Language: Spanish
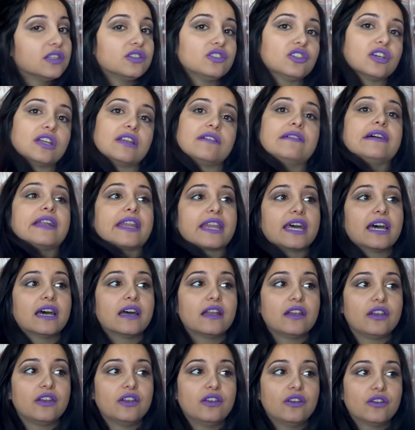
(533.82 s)
Yo la
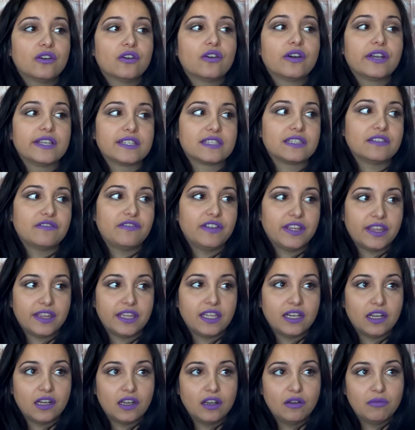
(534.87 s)
verdad no es
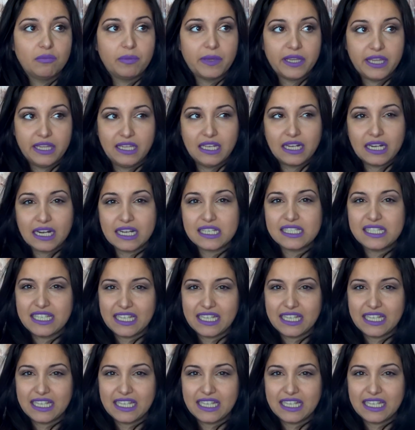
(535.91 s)
difícil pedirla.